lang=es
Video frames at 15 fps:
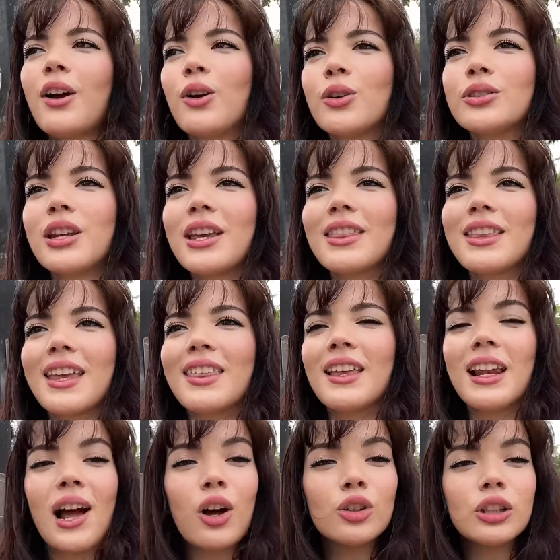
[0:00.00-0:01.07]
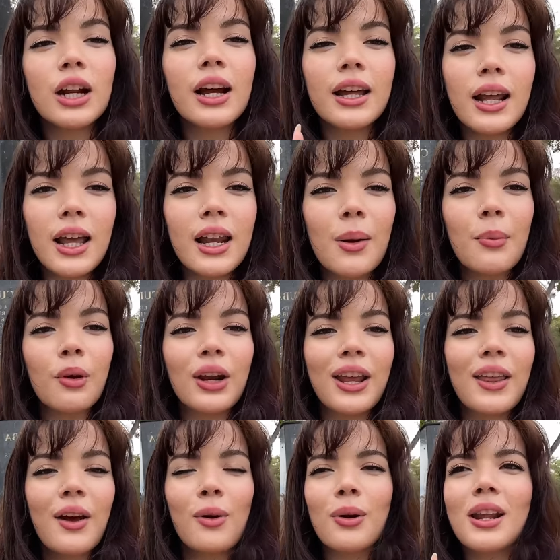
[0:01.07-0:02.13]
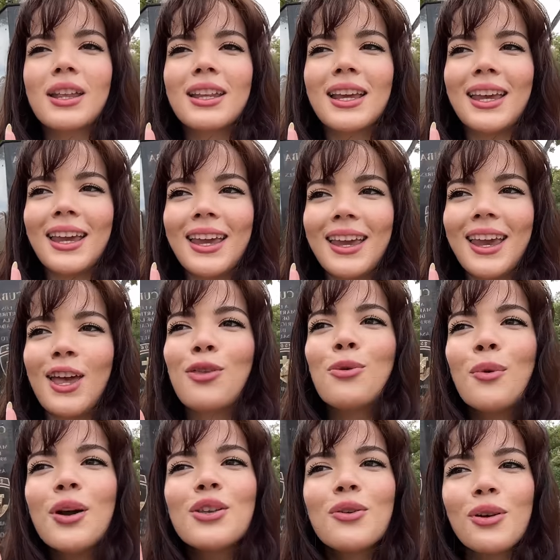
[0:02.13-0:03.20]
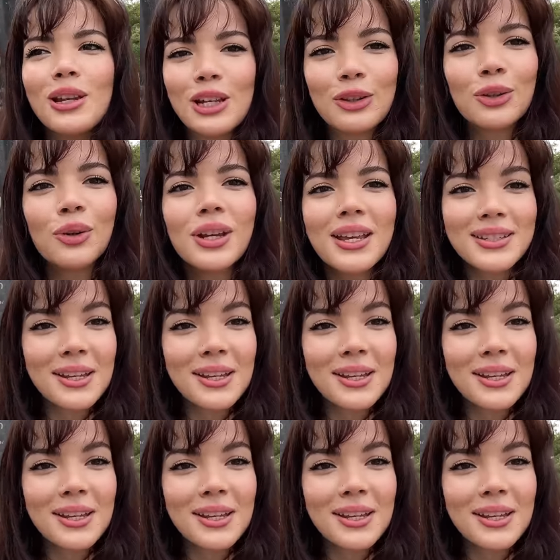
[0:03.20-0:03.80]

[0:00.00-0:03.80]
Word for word: cosas desde la otra cara de la moneda, acuérdate que es dueño de la historia